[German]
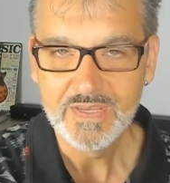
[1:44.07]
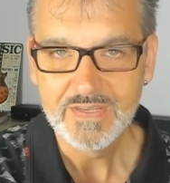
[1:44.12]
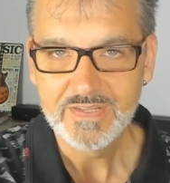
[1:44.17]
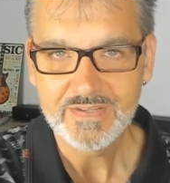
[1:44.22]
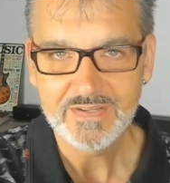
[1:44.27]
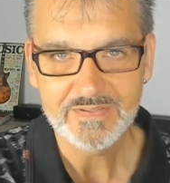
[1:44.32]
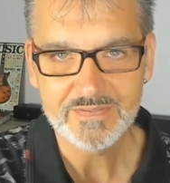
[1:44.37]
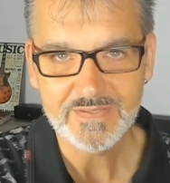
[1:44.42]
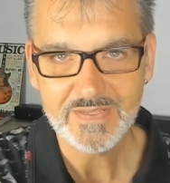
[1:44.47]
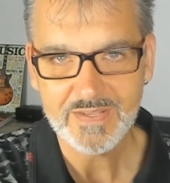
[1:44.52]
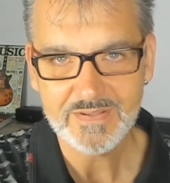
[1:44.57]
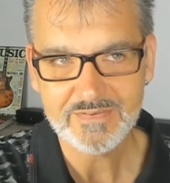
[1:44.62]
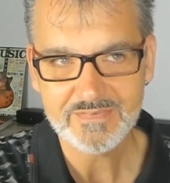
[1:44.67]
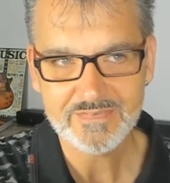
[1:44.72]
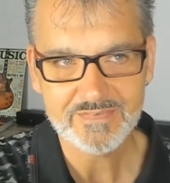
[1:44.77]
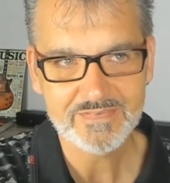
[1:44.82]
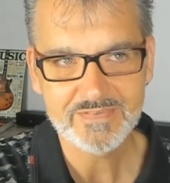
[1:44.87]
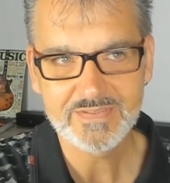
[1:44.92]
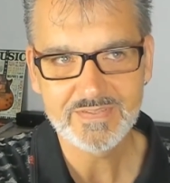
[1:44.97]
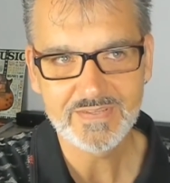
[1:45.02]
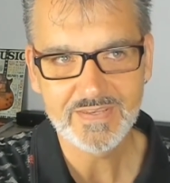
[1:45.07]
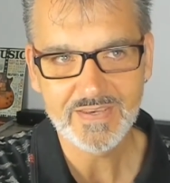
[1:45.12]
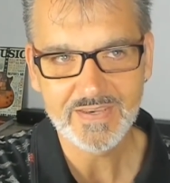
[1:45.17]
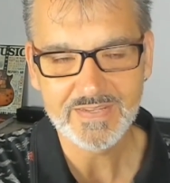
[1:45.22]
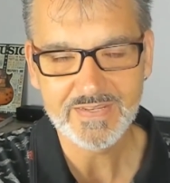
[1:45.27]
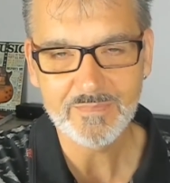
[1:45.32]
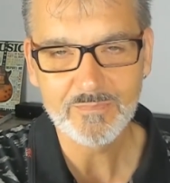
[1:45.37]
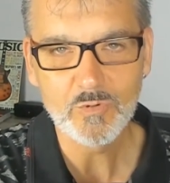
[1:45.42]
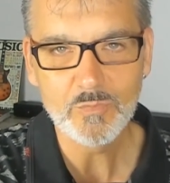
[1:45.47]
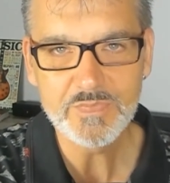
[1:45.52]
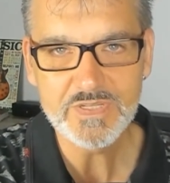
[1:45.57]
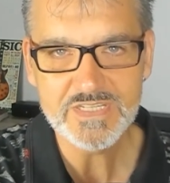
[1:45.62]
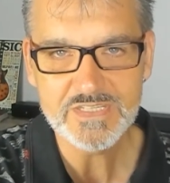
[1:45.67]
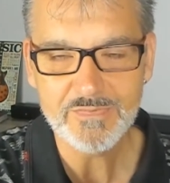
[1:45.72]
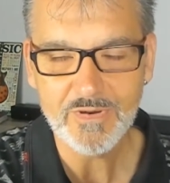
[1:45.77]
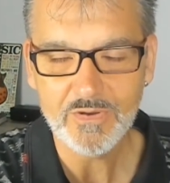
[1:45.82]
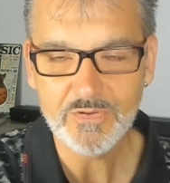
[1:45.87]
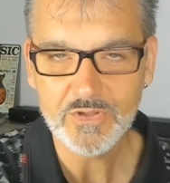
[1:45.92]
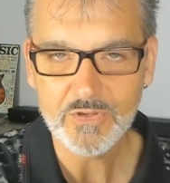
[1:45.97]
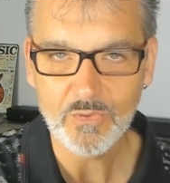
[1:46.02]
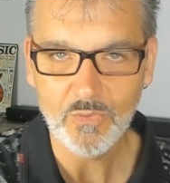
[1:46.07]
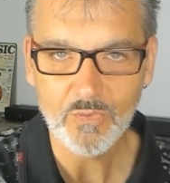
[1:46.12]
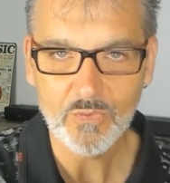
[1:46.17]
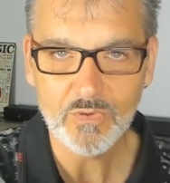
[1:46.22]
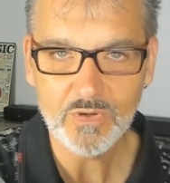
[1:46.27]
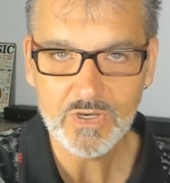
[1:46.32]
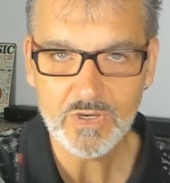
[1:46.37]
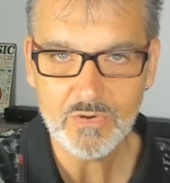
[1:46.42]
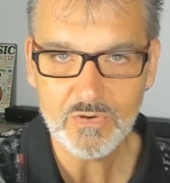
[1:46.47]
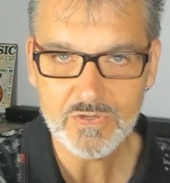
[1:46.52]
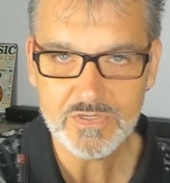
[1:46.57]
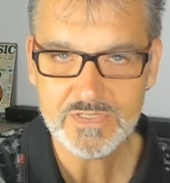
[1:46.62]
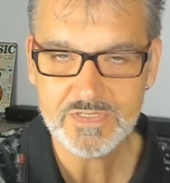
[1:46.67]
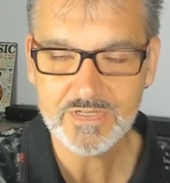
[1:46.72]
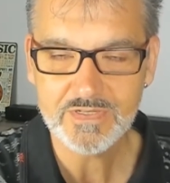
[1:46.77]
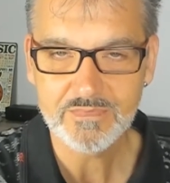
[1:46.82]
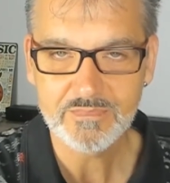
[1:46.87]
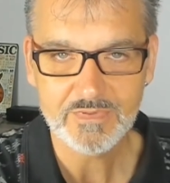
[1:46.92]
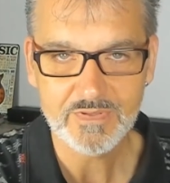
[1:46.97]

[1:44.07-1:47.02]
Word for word: äh, die, also die Geräte haben um die 200 Euro gekostet.